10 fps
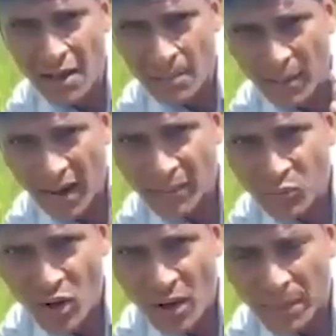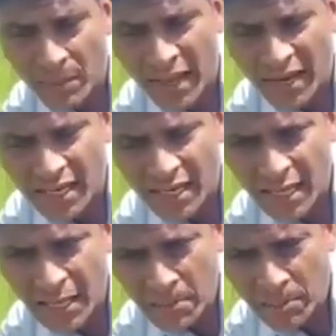முதலாவதாக
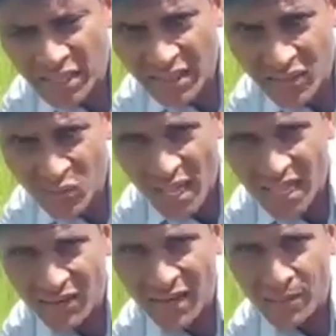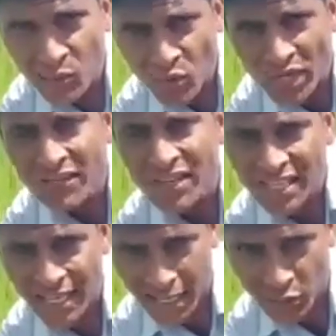இவ்வாறானதொரு நிலை ஏற்பட
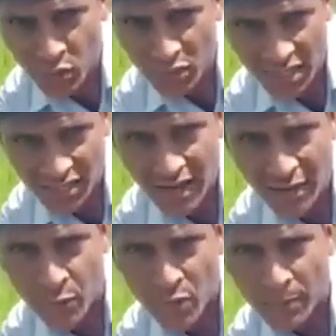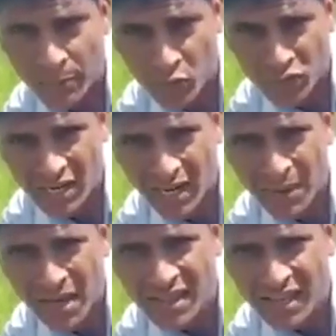காரணமாக இருந்த காரணியை நாம்
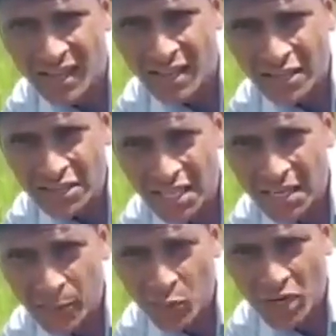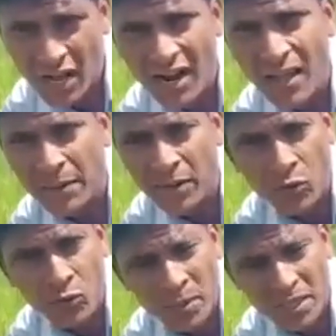அகற்ற வேண்டும் அவ்வாறு இல்லாமல்
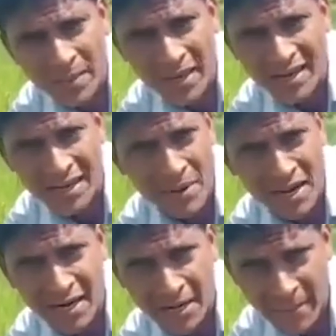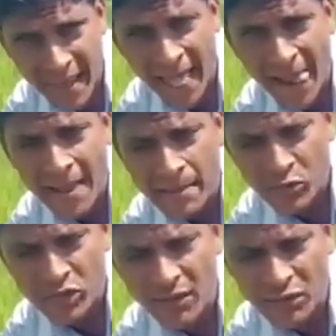பசலை இடுவதன் மூலம் இந்த
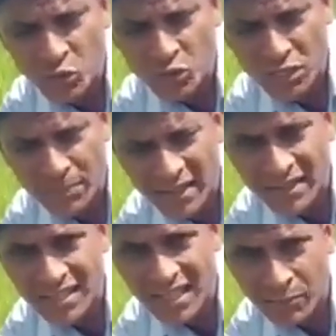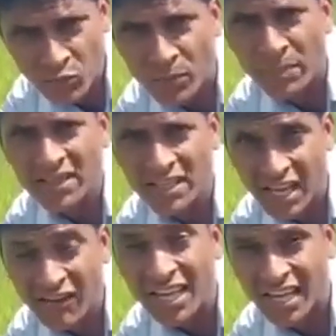பிரச்சனைக்கான சிறந்த தீர்வை
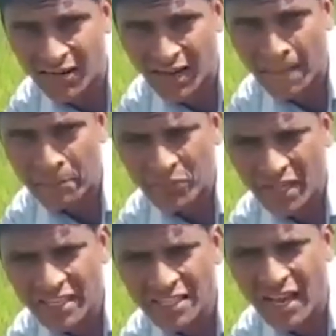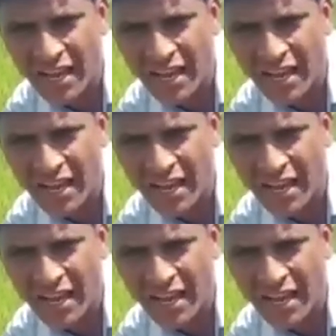நாம் பெற்றுக்கொள்ள முடியாது